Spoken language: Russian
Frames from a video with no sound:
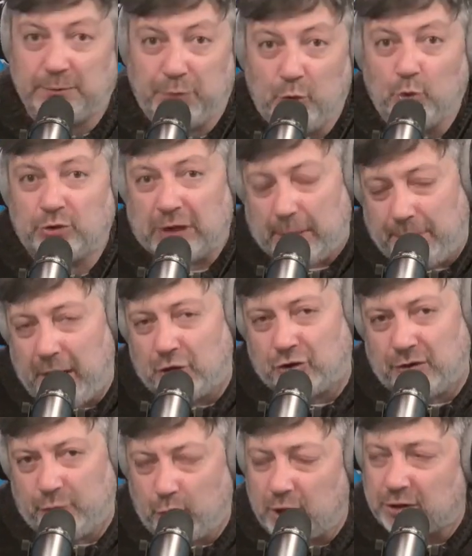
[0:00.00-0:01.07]
Плюс, опять же,
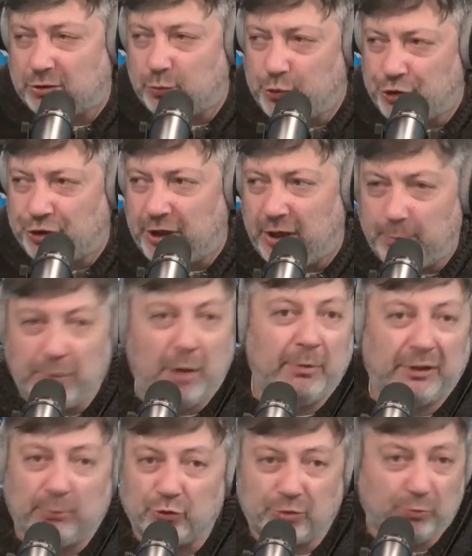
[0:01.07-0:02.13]
его растущая, мы об
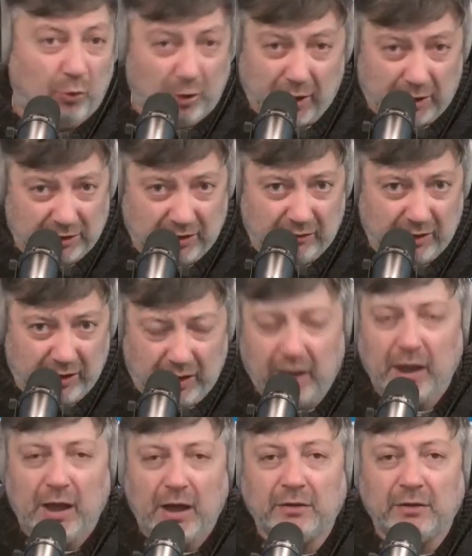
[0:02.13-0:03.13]
этом уже много раз говорили,